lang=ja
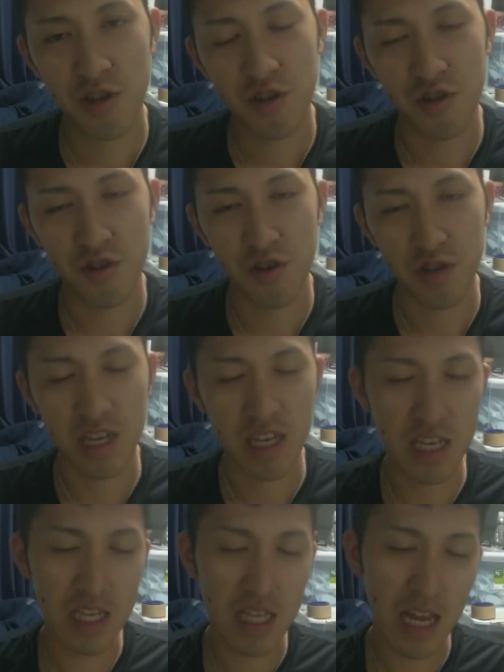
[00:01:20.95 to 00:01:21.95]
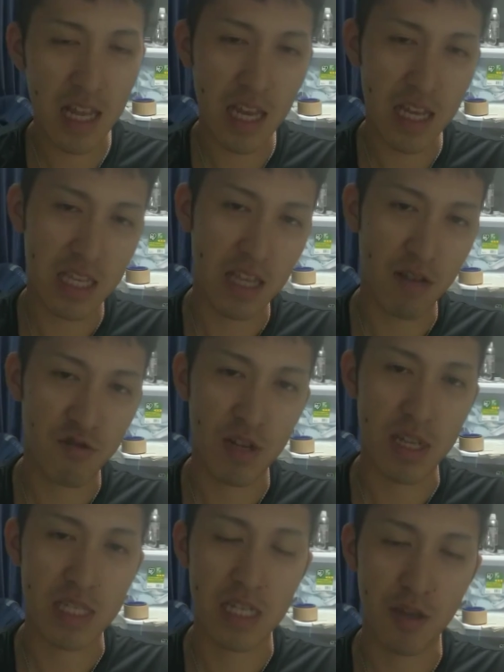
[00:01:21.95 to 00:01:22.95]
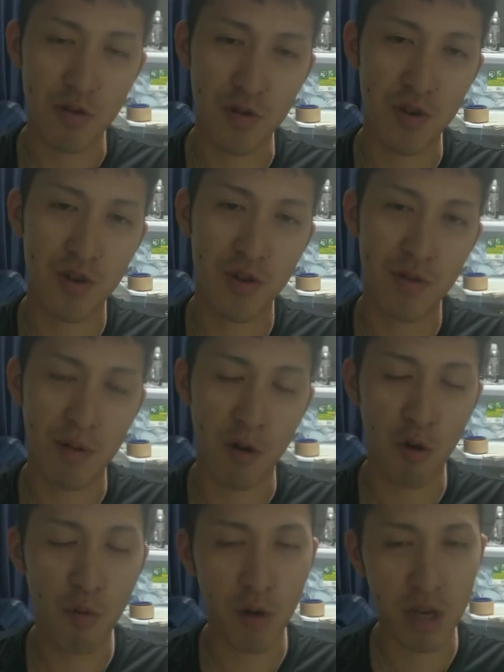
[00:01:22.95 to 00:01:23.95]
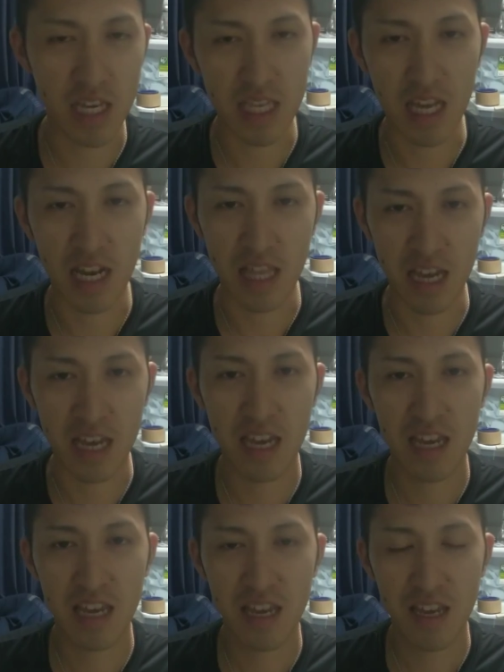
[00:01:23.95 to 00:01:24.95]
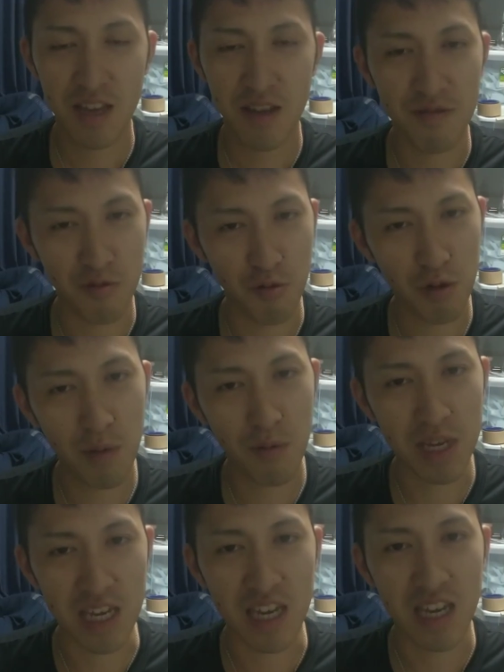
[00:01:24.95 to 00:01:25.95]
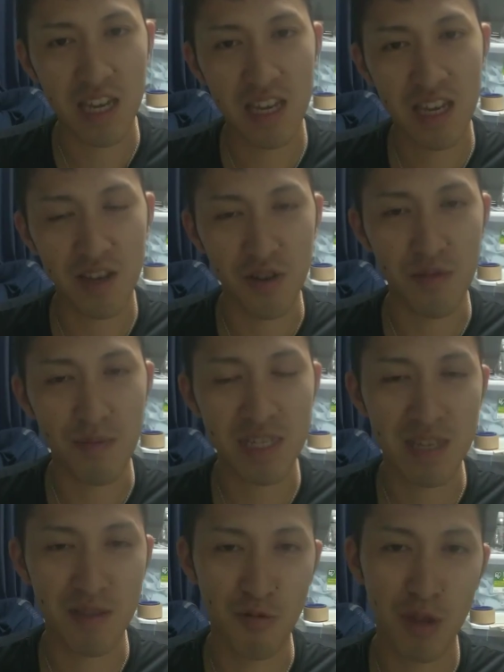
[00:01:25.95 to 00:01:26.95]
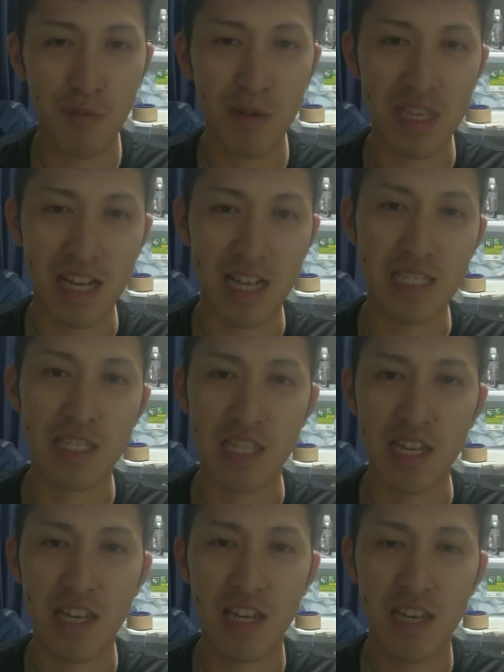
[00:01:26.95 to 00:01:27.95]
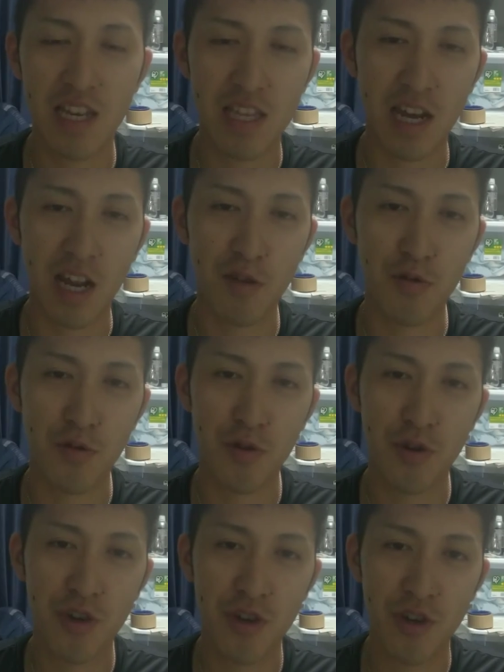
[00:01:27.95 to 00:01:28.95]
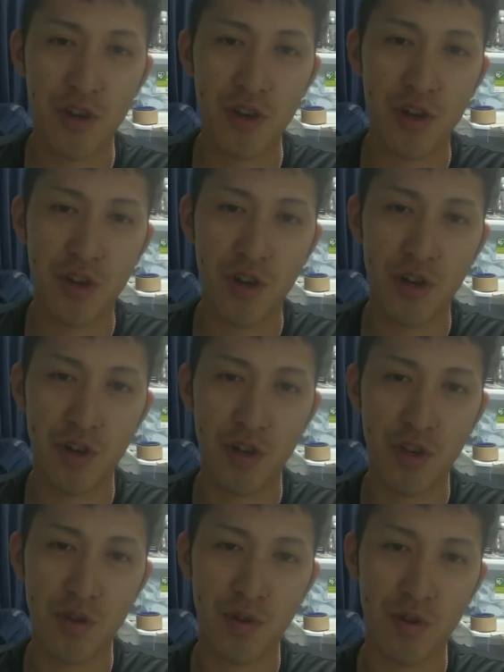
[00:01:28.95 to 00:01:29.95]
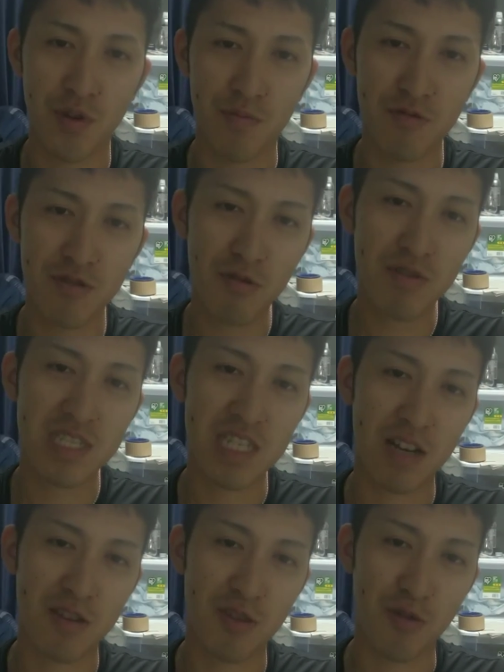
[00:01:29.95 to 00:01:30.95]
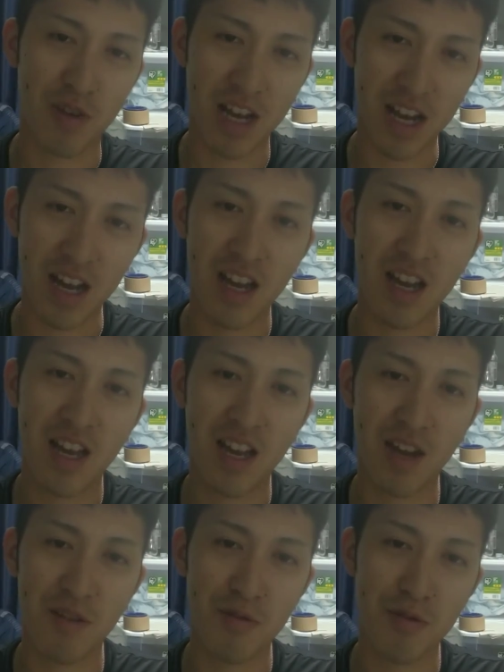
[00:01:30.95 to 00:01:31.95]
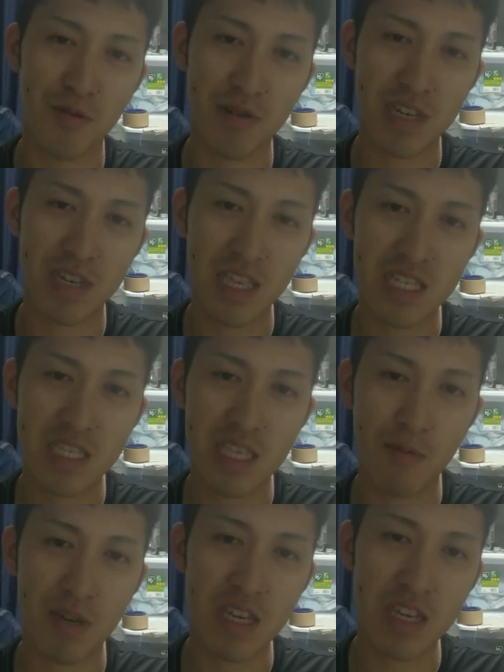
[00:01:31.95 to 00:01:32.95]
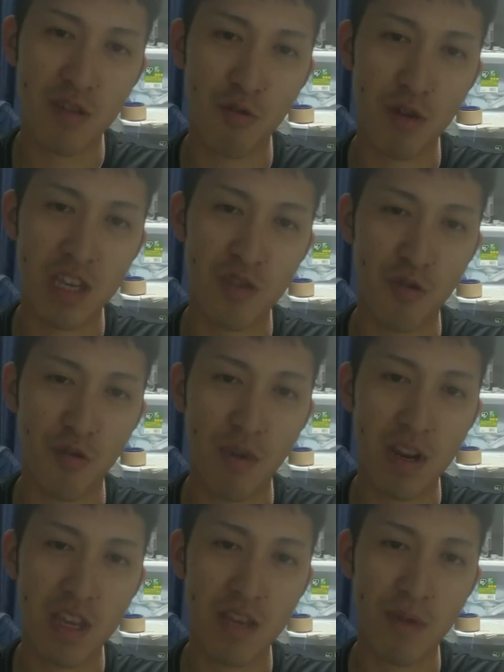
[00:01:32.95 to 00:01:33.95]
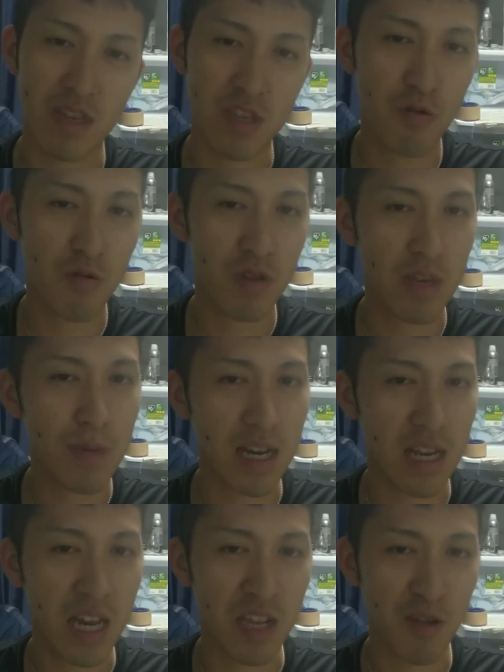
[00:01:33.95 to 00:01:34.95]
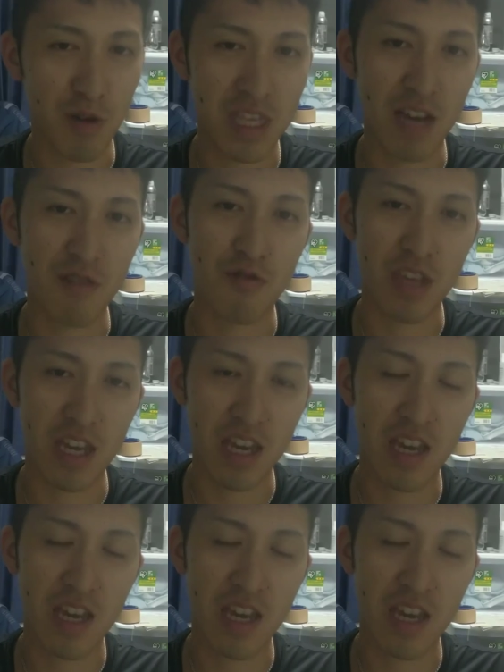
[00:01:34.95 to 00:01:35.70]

うん、気にならないって言ったら嘘なんですけど、まあ、ほぼ気にならないどうでもいい、うん、別にどうでもいいって感じですねだからあの無頓着というかあの気にしてもいい領域と悪い、まあ、よく意味がない領域であるので